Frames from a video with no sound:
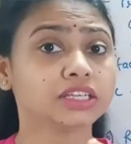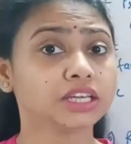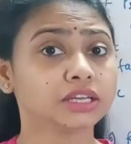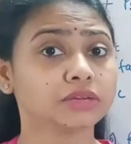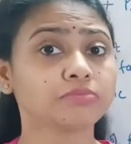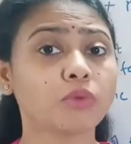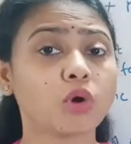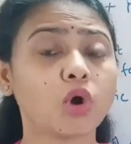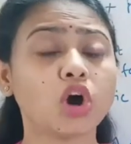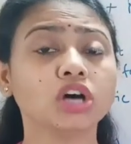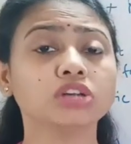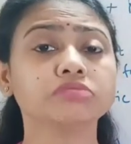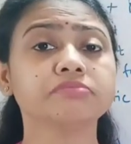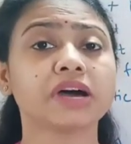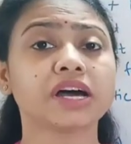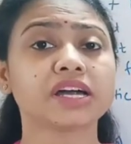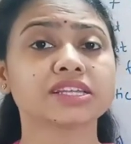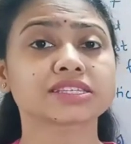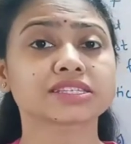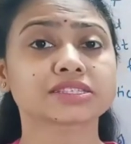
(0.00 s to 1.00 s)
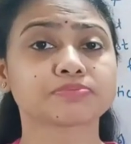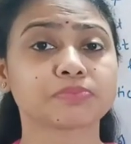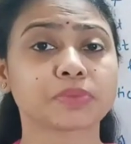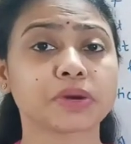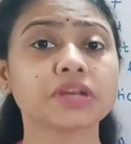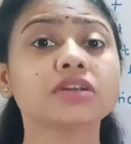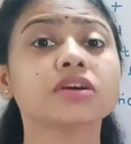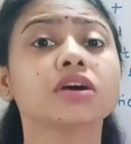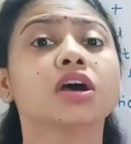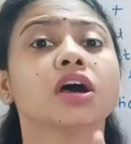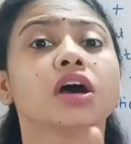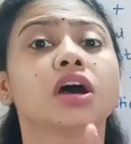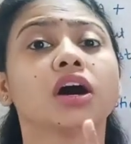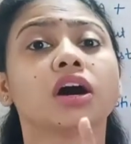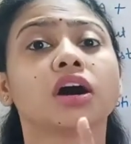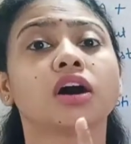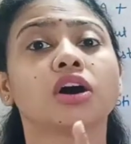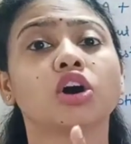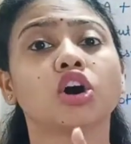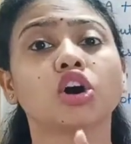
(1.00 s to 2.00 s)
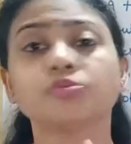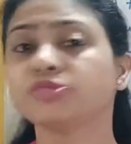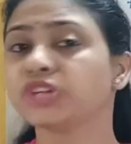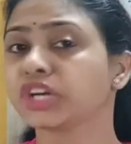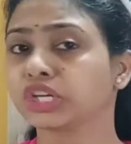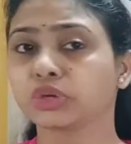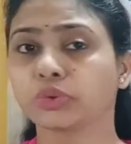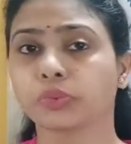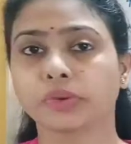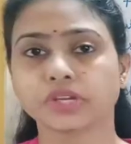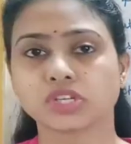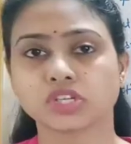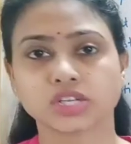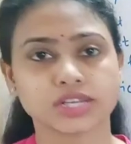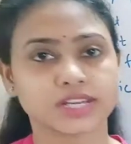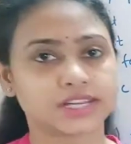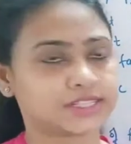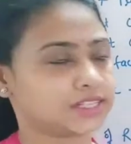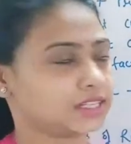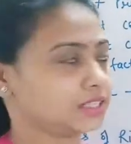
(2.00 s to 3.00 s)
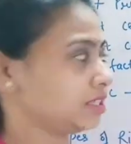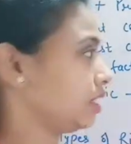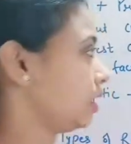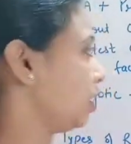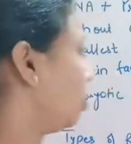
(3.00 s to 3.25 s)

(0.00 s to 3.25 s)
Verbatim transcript: ये बहुत बार इस पर ऑब्जेक्टिव uh, क्वेश्चन आ जाता